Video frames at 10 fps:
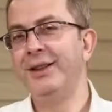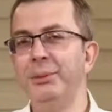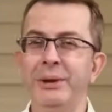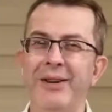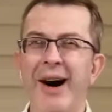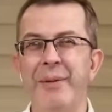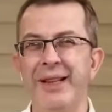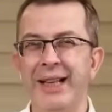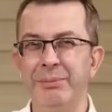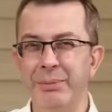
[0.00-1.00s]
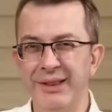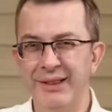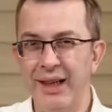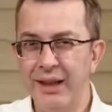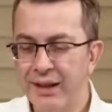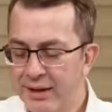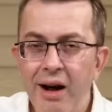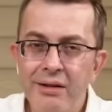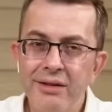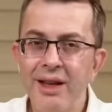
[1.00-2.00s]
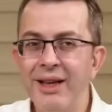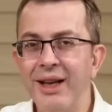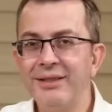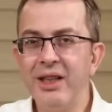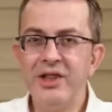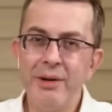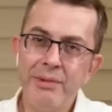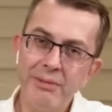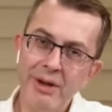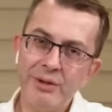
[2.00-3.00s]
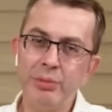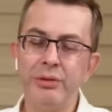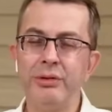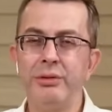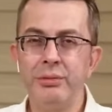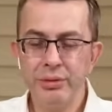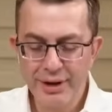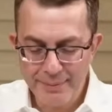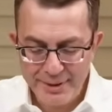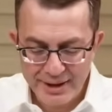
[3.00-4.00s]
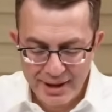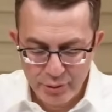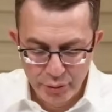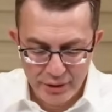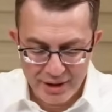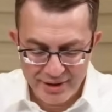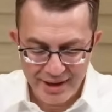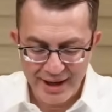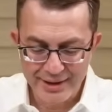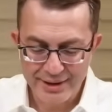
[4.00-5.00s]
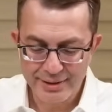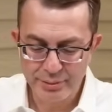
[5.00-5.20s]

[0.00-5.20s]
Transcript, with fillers: Şimdi devam edelim biz de. Aklına gelse Cem Yılmaz bu, bu replikleri kullanır yani.